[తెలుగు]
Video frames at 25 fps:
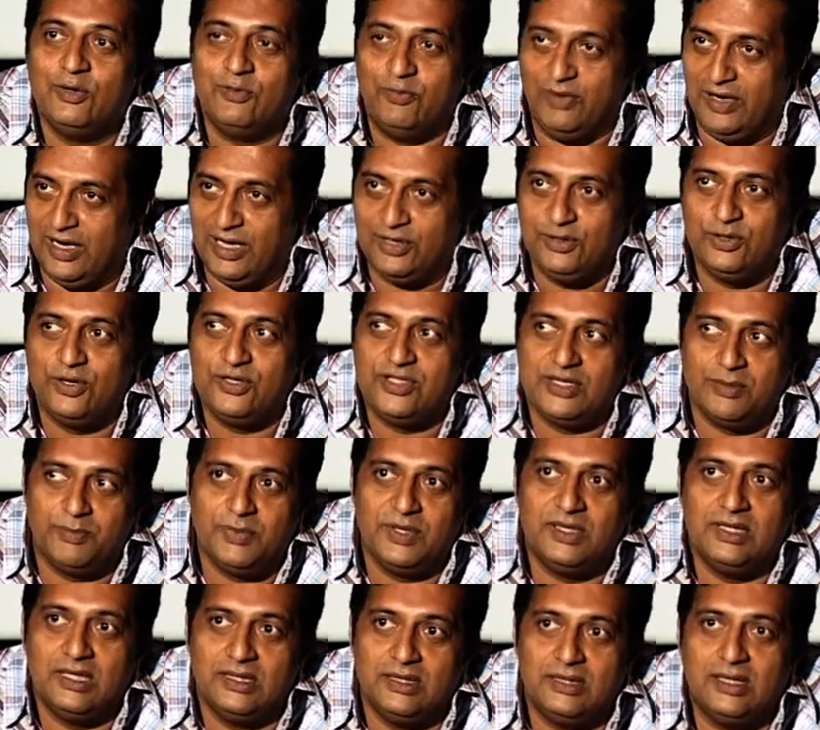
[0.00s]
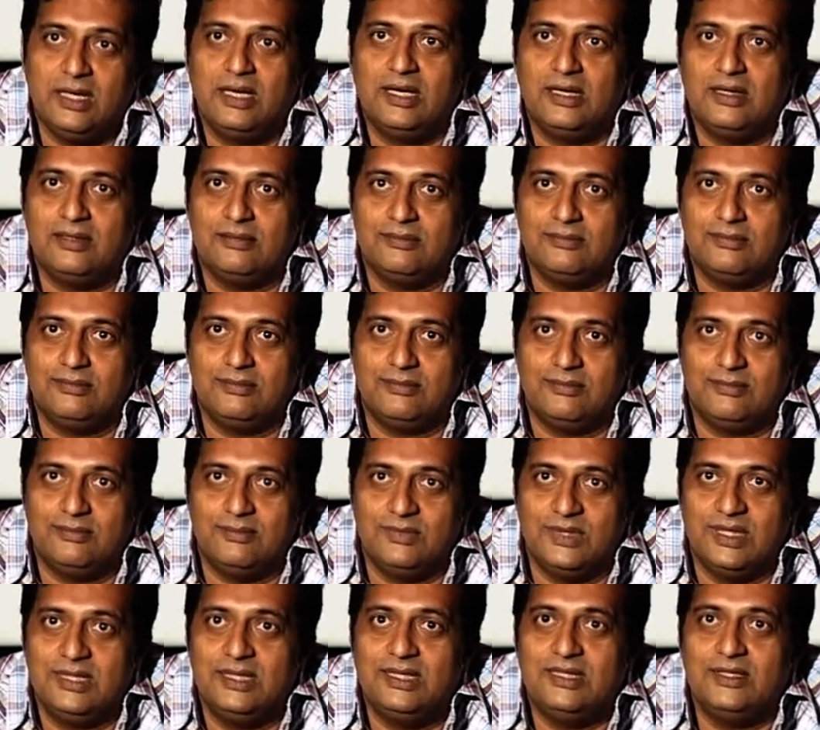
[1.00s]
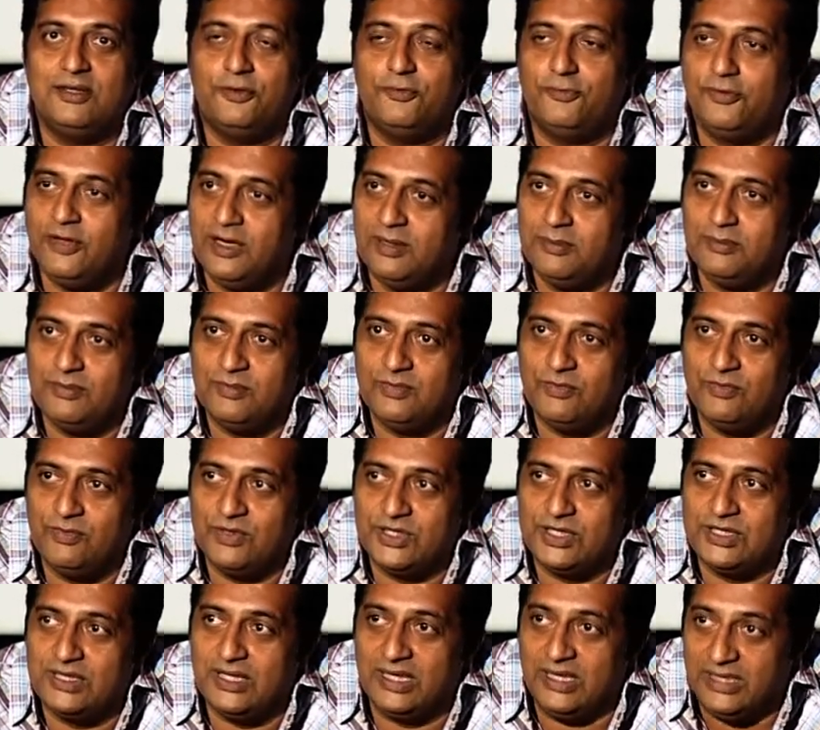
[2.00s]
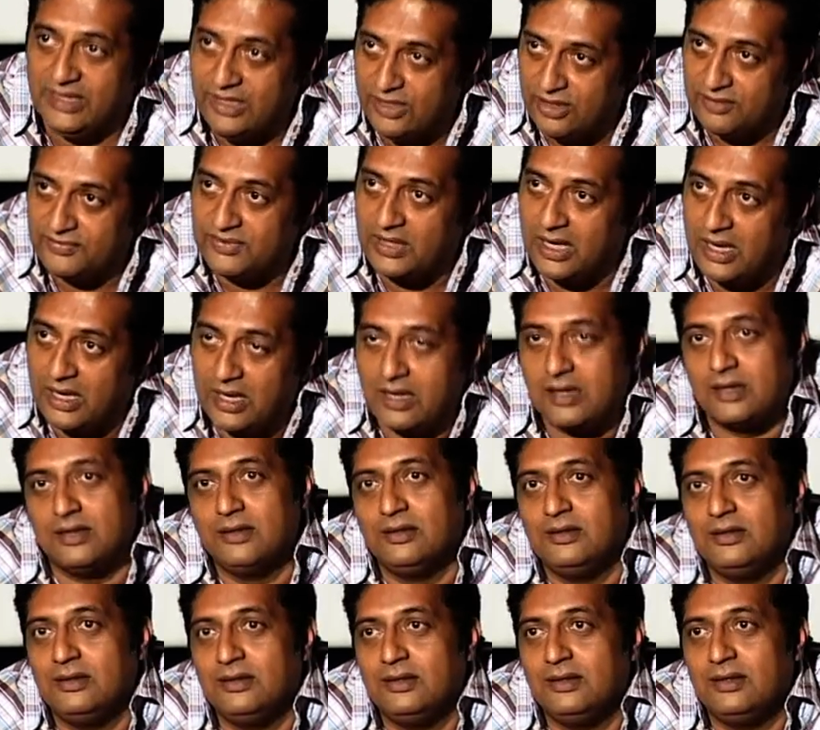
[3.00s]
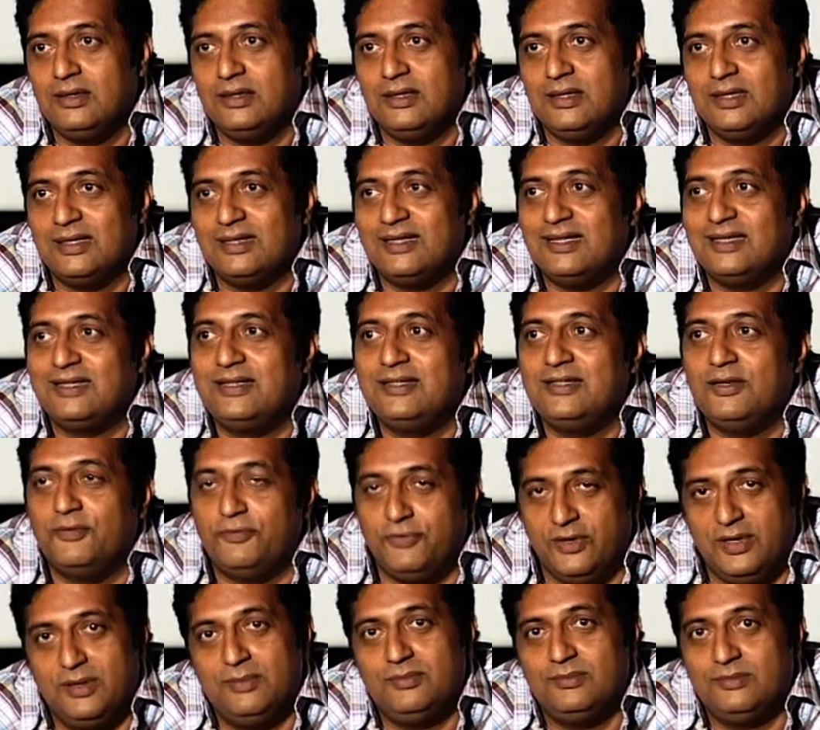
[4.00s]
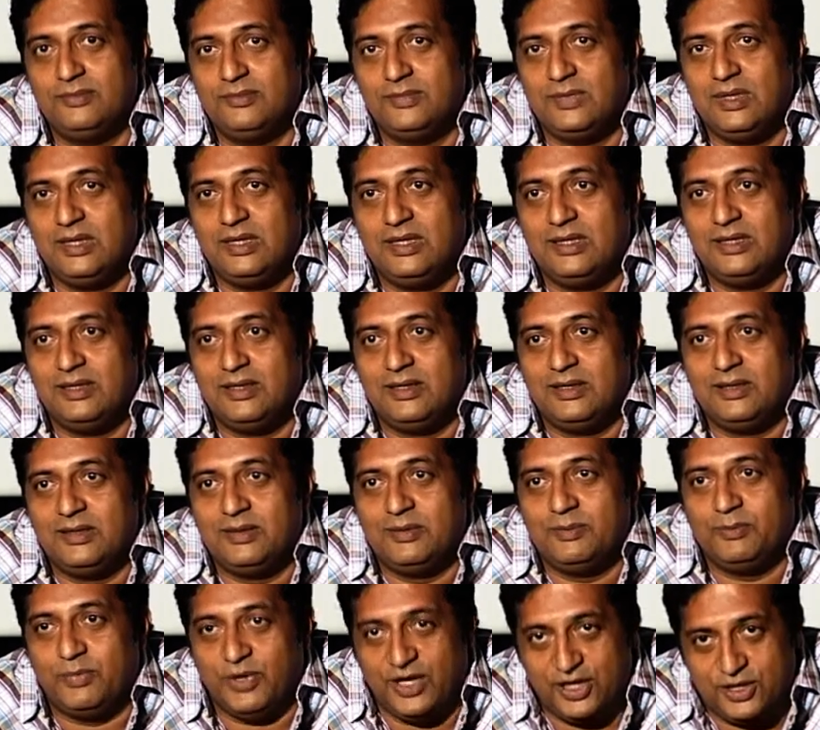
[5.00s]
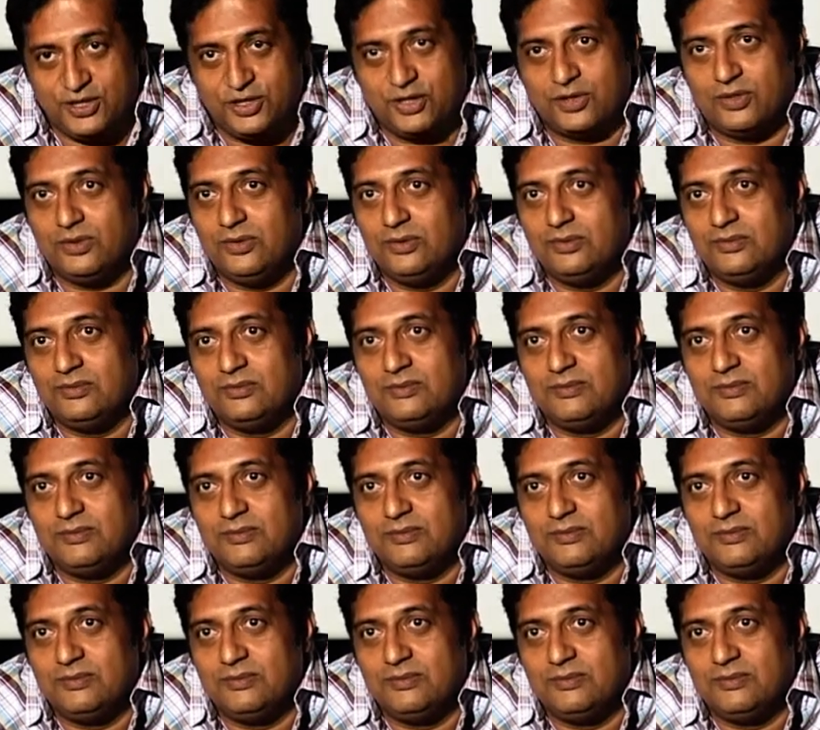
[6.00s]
వీళ్ళందరూ చెప్పింది అంతే దిస్ ఈజ్ అ ఫిల్మ్ విచ్ ఈస్ అ నీడ్ ఆఫ్ ద ఆర్ దిస్ ఈజ్ అ ఫిల్మ్ ప్రేక్షకులు